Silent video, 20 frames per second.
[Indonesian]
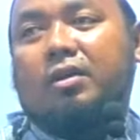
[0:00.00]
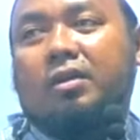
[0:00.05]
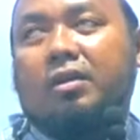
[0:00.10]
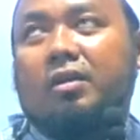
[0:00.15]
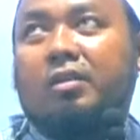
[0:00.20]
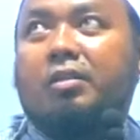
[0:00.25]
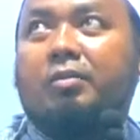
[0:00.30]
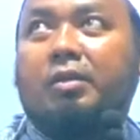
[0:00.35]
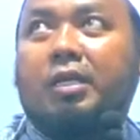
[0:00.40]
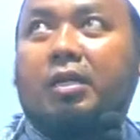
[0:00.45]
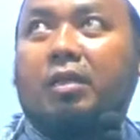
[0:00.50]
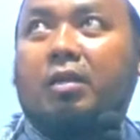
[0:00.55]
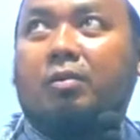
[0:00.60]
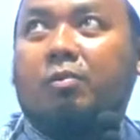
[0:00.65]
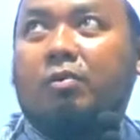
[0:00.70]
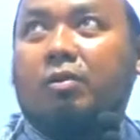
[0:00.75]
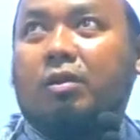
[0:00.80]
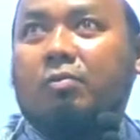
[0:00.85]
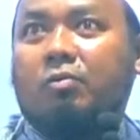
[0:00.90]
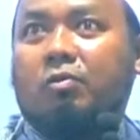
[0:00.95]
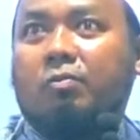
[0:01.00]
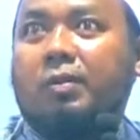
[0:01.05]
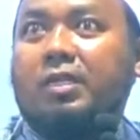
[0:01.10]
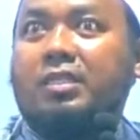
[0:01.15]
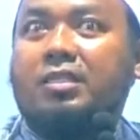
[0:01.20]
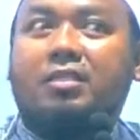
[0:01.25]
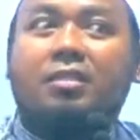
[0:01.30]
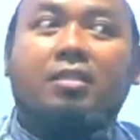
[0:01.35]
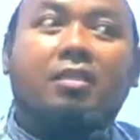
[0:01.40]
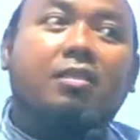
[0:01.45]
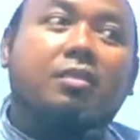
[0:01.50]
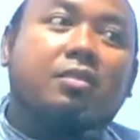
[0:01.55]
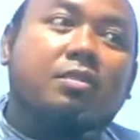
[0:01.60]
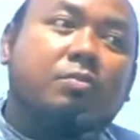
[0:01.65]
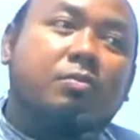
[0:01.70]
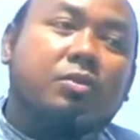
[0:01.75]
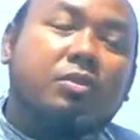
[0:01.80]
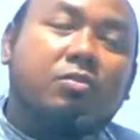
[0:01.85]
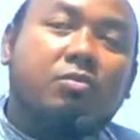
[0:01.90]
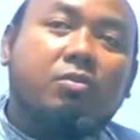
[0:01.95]
Tapi ilmu-ilmu pasti
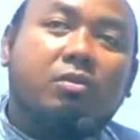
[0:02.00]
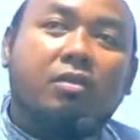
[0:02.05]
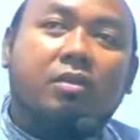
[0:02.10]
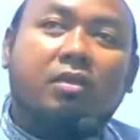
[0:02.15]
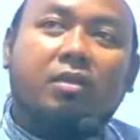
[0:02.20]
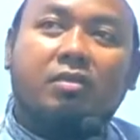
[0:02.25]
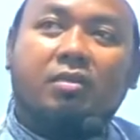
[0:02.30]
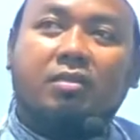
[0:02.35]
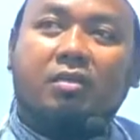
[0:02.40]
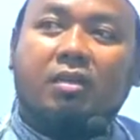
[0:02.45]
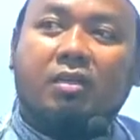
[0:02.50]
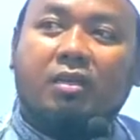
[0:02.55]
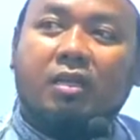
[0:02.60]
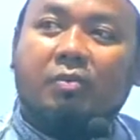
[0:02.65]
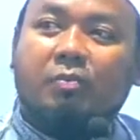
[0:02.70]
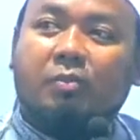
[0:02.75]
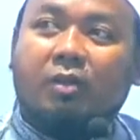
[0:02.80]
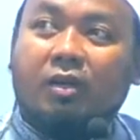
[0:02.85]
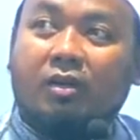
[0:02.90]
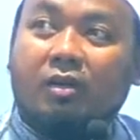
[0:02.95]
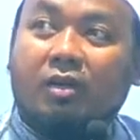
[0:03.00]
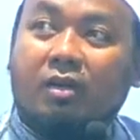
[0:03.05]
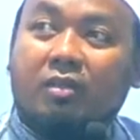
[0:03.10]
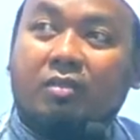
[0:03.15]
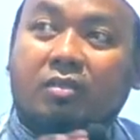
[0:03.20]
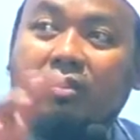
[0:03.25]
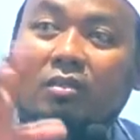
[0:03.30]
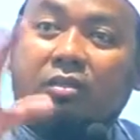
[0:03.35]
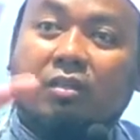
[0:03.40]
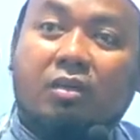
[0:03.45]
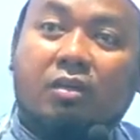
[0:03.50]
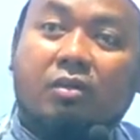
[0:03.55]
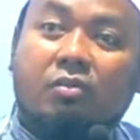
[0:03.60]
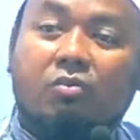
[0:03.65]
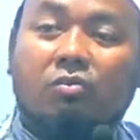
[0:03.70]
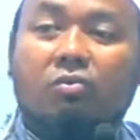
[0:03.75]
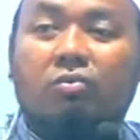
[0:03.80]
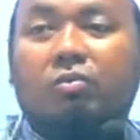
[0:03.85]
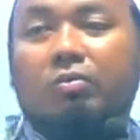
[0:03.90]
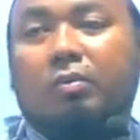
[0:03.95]
sebetulnya jeling perkara
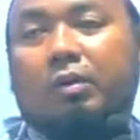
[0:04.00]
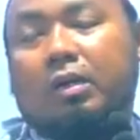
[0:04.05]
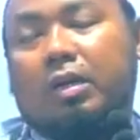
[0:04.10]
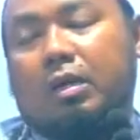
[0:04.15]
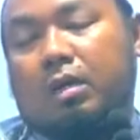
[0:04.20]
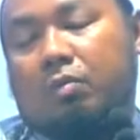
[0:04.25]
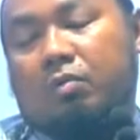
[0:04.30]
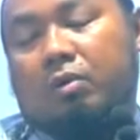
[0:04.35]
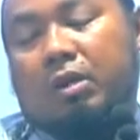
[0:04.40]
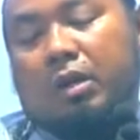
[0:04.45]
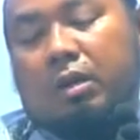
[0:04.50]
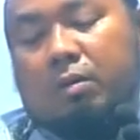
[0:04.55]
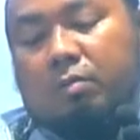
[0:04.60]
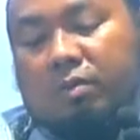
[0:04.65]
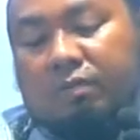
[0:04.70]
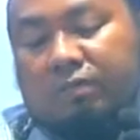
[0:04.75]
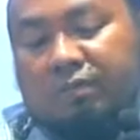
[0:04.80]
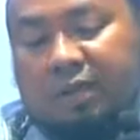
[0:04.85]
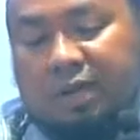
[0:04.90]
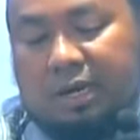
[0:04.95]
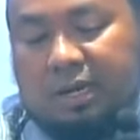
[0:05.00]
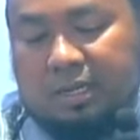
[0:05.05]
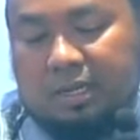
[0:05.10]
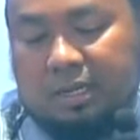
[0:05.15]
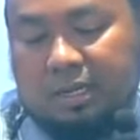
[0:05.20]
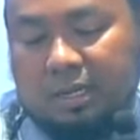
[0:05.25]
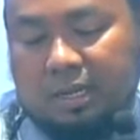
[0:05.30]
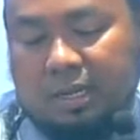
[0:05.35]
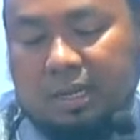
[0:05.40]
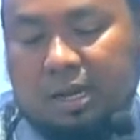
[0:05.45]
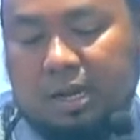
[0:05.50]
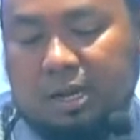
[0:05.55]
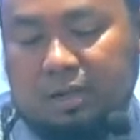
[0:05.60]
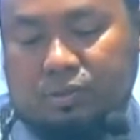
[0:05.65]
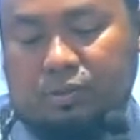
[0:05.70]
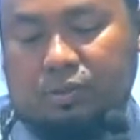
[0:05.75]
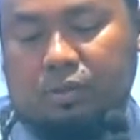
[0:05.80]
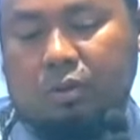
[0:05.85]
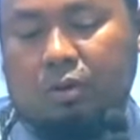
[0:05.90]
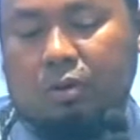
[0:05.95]
sejauh melalui ilmu falak
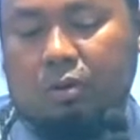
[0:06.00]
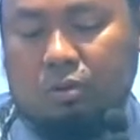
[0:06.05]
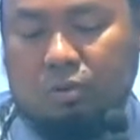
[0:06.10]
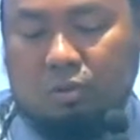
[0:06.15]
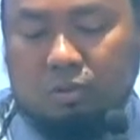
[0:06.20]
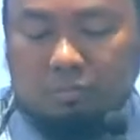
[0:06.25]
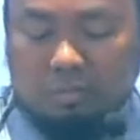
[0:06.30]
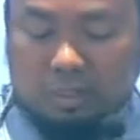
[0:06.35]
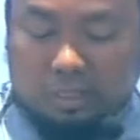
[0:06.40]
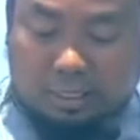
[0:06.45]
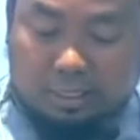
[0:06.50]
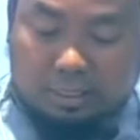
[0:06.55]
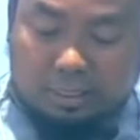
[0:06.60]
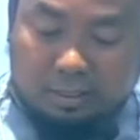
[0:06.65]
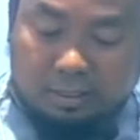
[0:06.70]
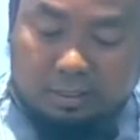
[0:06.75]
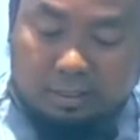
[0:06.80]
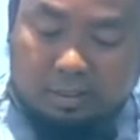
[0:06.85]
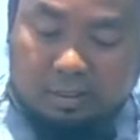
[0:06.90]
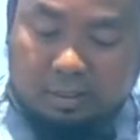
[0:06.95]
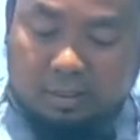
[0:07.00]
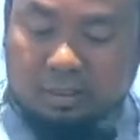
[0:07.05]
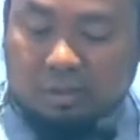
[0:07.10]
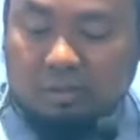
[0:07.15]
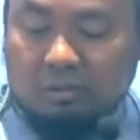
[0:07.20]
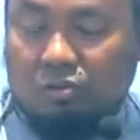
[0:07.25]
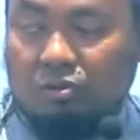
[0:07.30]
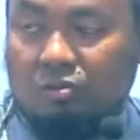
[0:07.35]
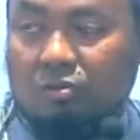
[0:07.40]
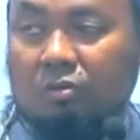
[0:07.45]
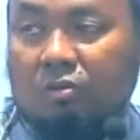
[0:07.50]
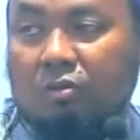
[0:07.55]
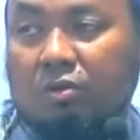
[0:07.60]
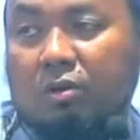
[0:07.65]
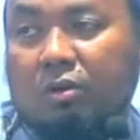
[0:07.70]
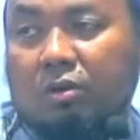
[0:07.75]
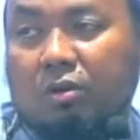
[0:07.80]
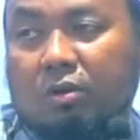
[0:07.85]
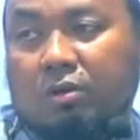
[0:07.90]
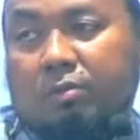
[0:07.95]
astronomi yaitu
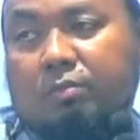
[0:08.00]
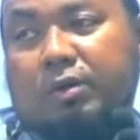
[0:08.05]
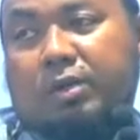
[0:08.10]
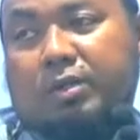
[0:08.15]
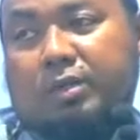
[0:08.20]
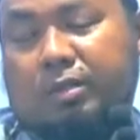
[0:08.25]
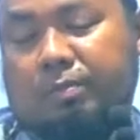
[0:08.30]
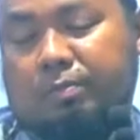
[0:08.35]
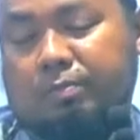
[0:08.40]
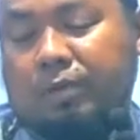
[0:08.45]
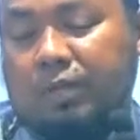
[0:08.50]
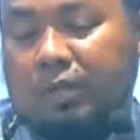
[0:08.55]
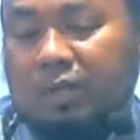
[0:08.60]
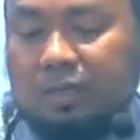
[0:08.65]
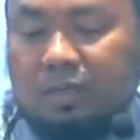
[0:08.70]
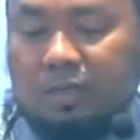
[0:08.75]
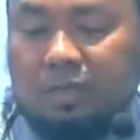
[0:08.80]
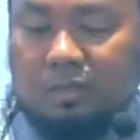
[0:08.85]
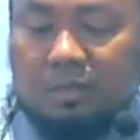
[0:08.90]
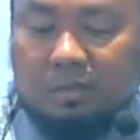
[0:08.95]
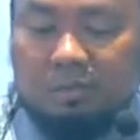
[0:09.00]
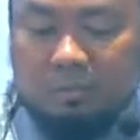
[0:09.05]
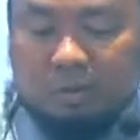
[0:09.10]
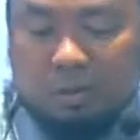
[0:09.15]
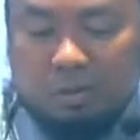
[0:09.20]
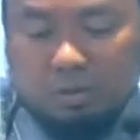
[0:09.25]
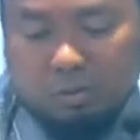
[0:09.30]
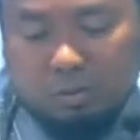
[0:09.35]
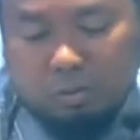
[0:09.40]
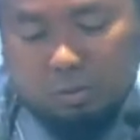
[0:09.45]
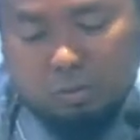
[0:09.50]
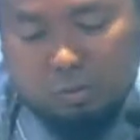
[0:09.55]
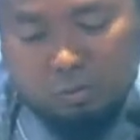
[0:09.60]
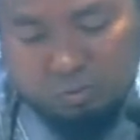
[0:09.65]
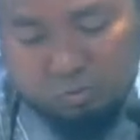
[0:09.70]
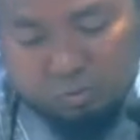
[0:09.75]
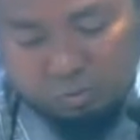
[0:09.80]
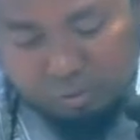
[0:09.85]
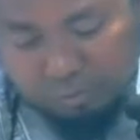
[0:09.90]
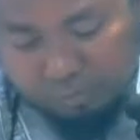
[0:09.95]
bertebakan namanya ori
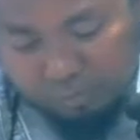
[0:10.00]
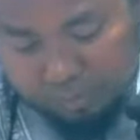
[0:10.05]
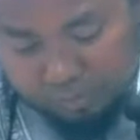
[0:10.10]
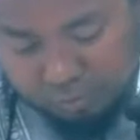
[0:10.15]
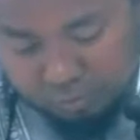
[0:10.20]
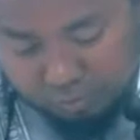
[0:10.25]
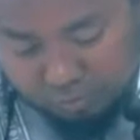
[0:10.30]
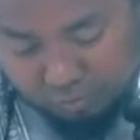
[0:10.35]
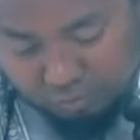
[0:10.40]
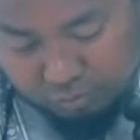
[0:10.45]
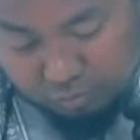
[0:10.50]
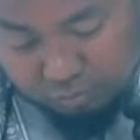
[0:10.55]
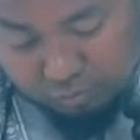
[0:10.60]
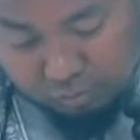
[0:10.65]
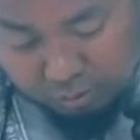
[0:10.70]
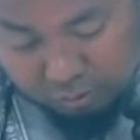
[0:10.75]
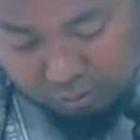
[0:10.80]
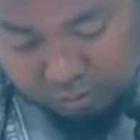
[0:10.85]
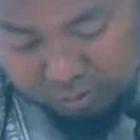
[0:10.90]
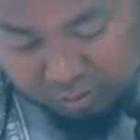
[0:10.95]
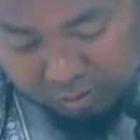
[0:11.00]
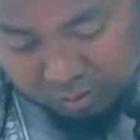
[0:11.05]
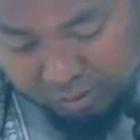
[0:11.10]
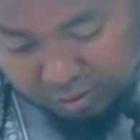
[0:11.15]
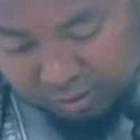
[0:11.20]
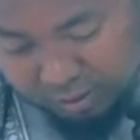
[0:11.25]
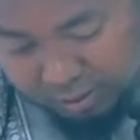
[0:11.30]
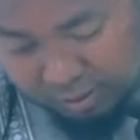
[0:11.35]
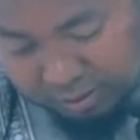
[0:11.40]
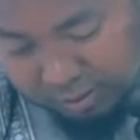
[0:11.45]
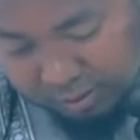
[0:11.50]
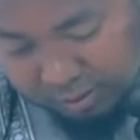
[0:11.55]
cuduna bagus dukon ini ya